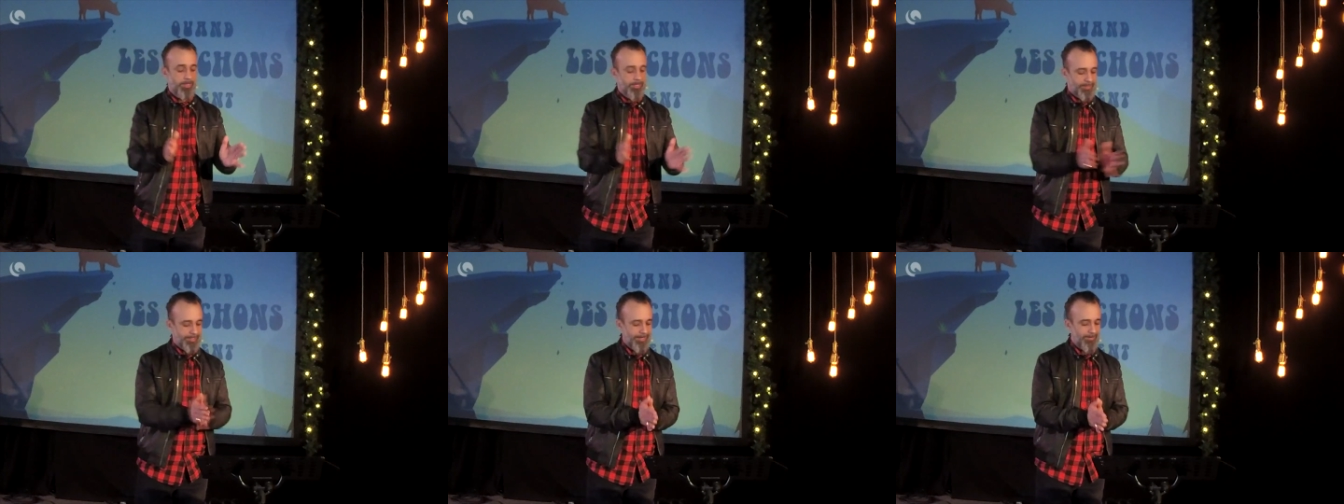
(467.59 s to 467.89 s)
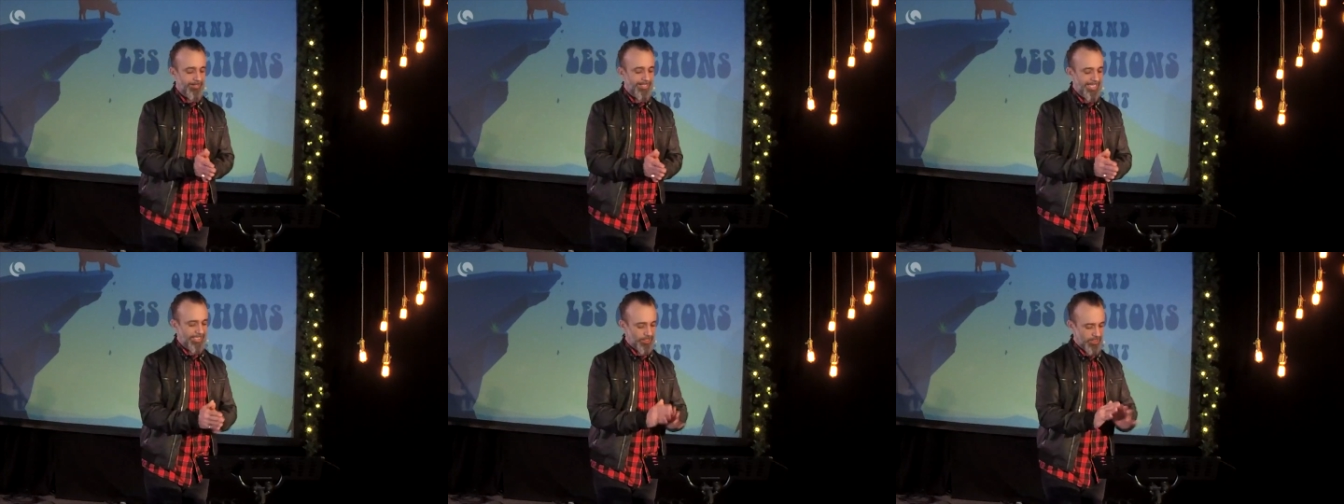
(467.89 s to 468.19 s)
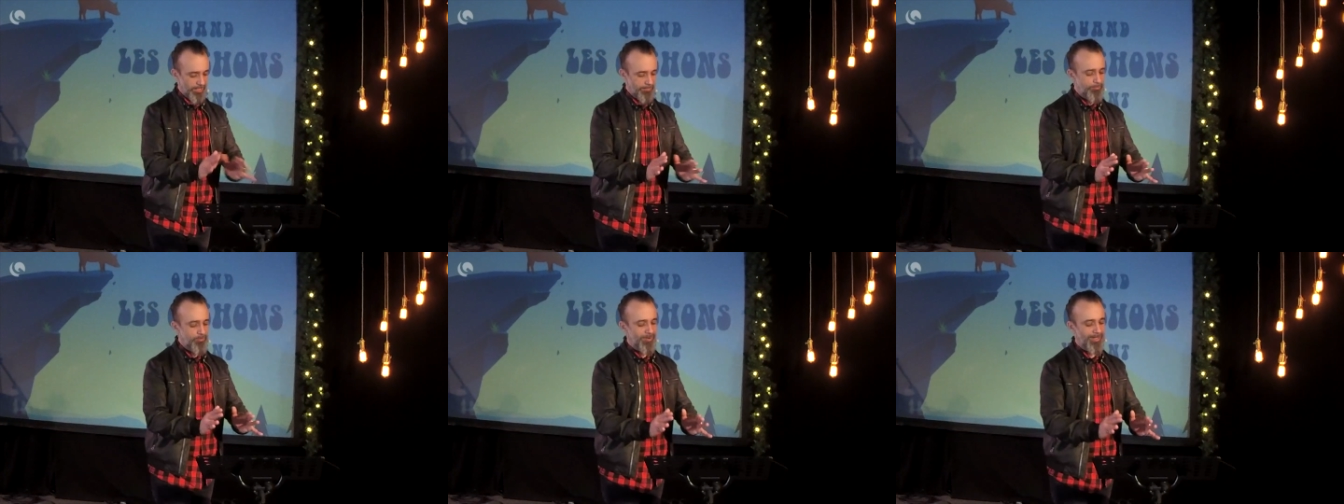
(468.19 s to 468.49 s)
tu es
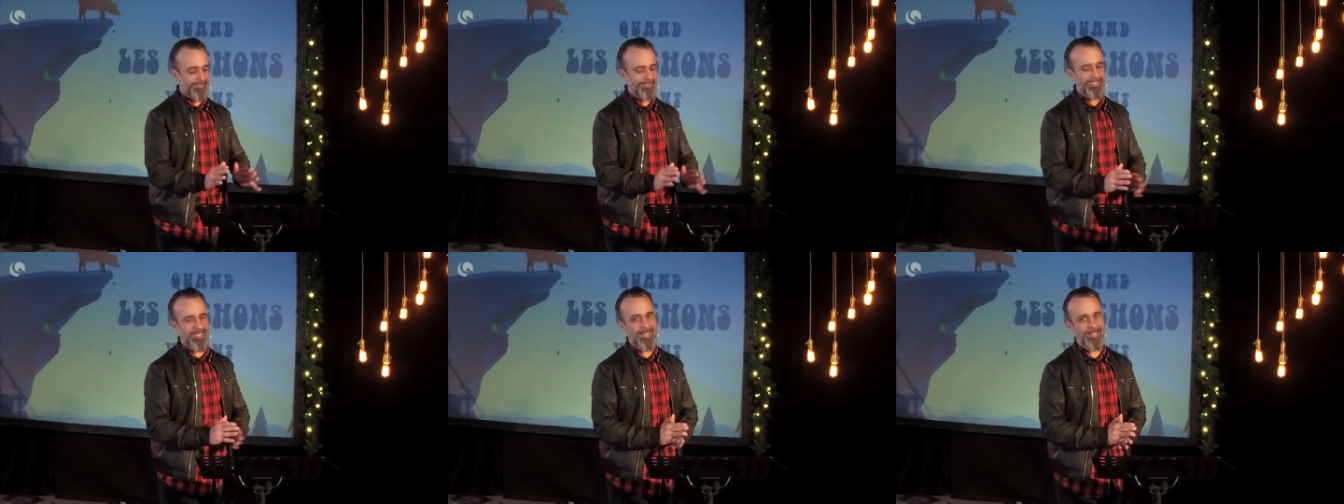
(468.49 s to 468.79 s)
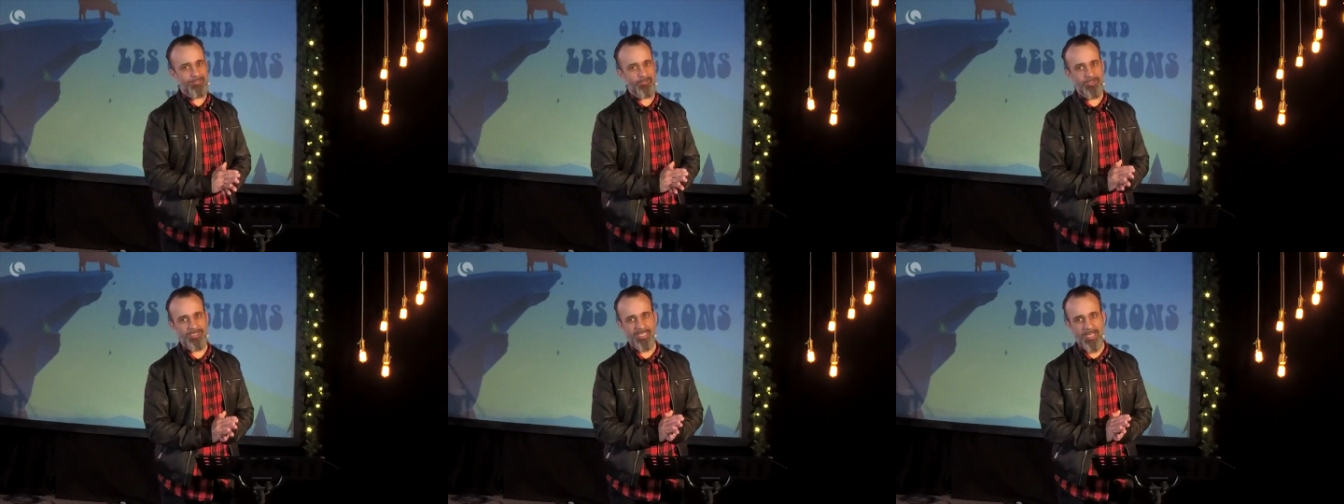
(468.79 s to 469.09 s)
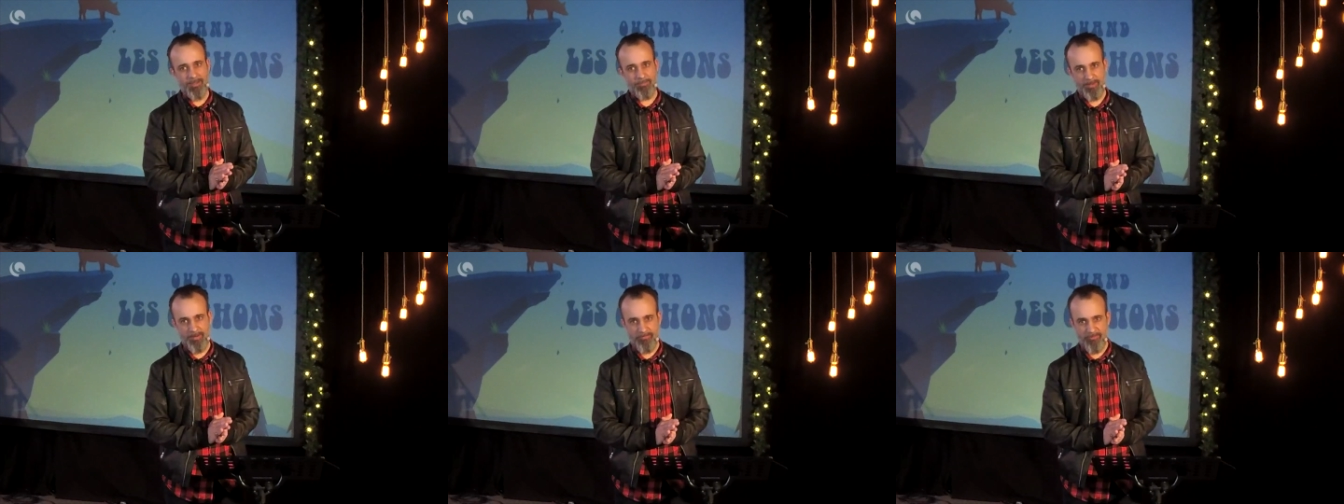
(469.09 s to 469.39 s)
engagé pour un salaire de
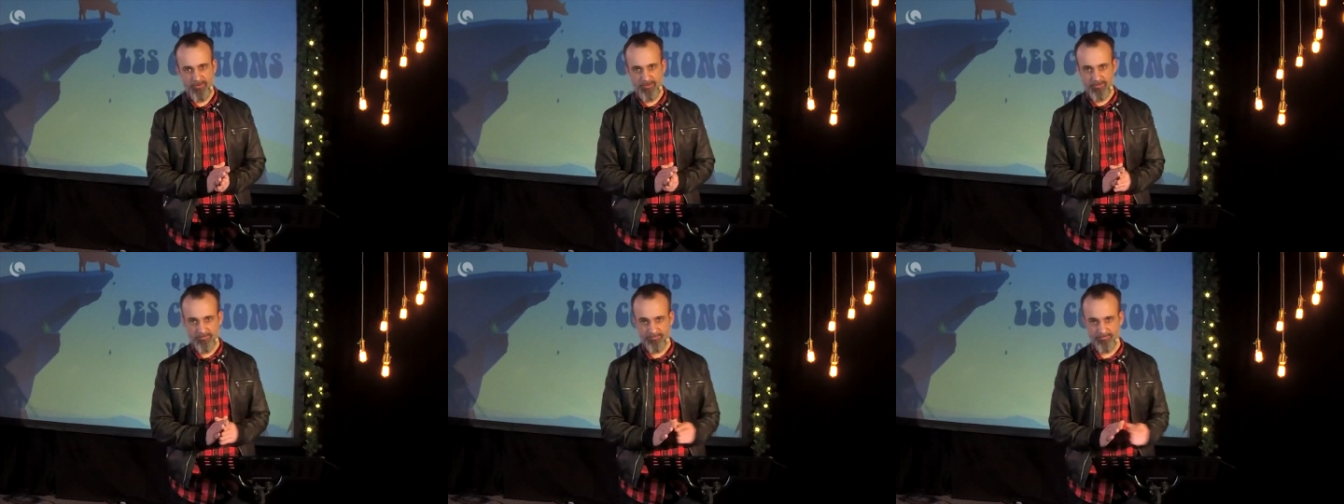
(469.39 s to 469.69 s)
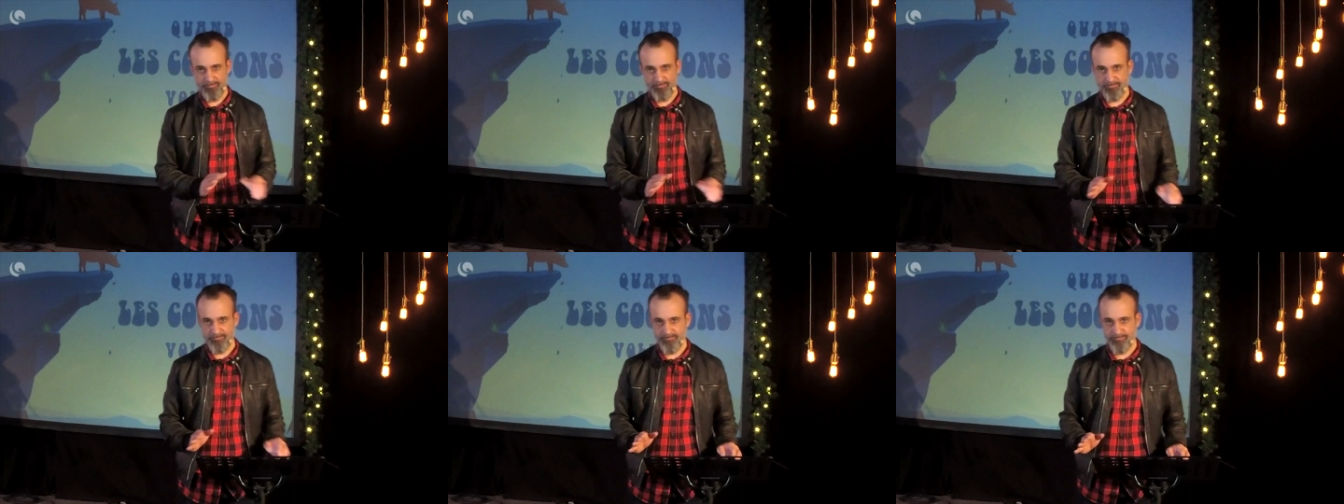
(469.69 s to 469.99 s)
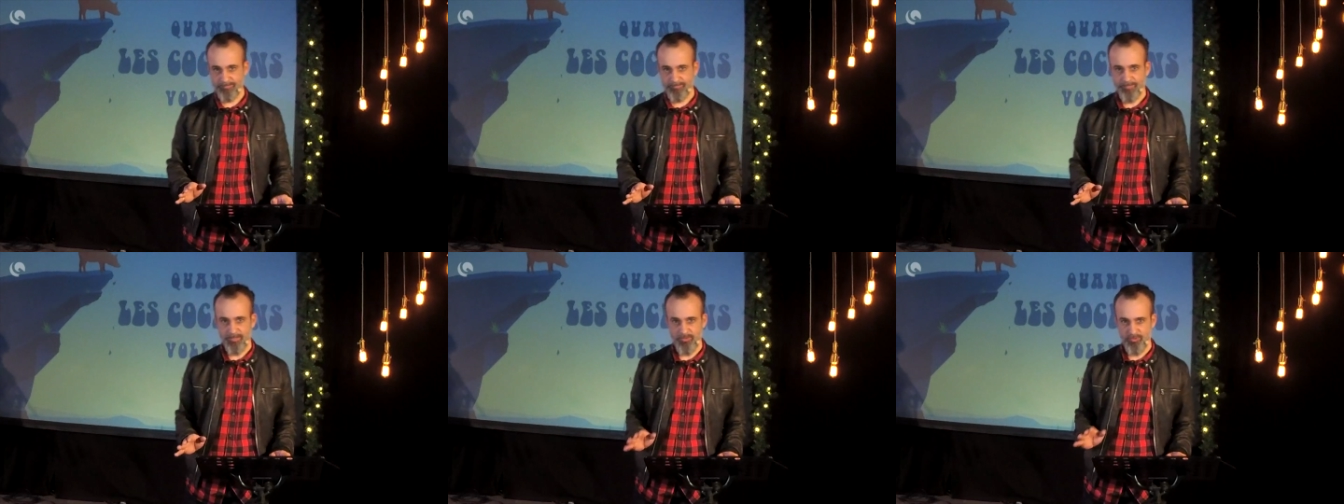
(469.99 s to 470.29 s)
5000 francs
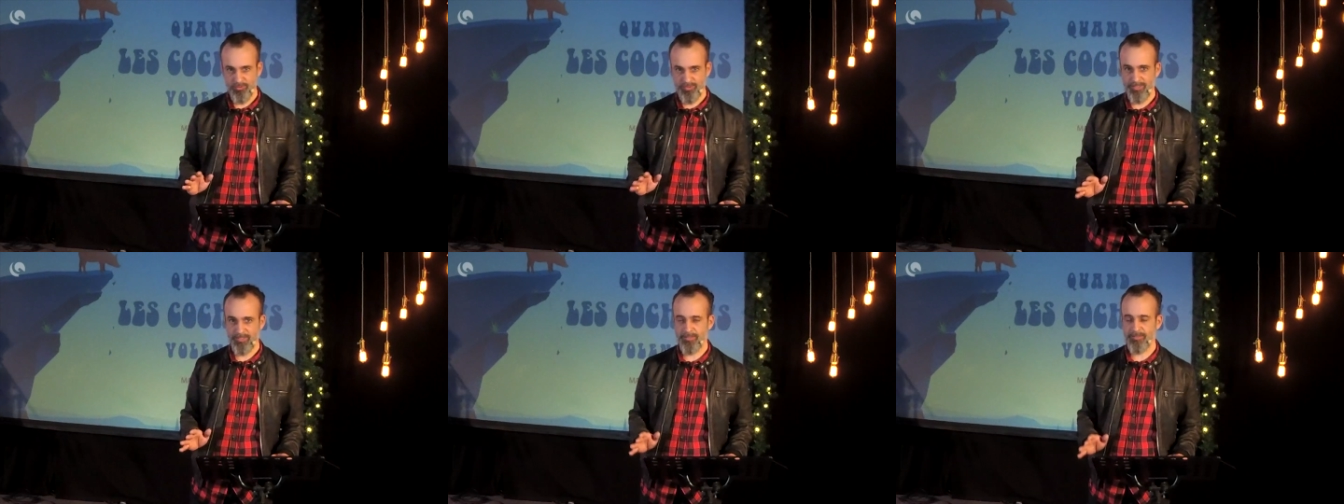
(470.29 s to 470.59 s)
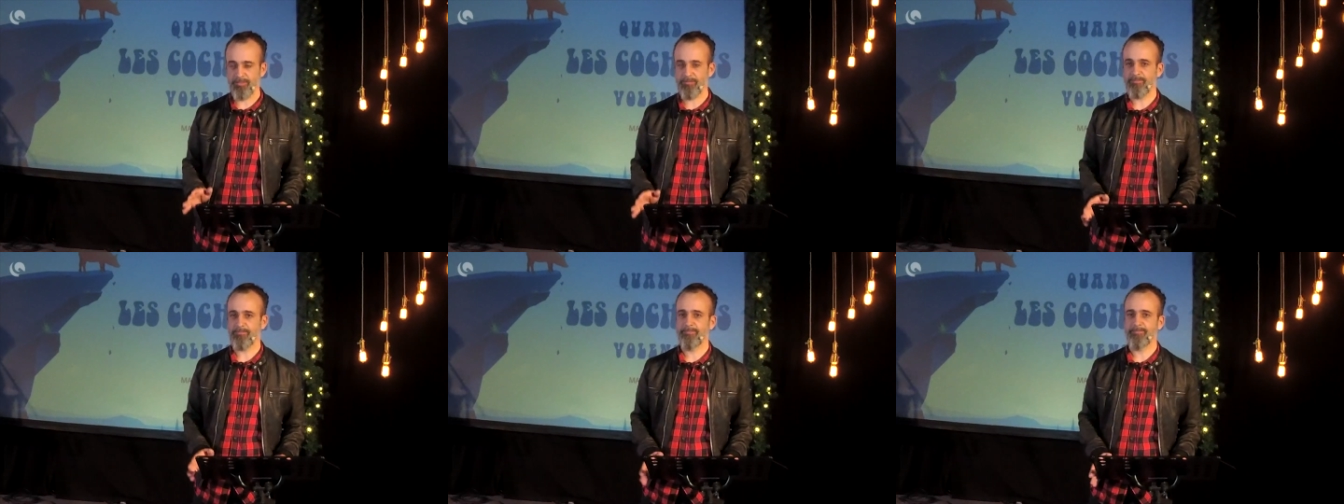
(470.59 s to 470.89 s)
suisse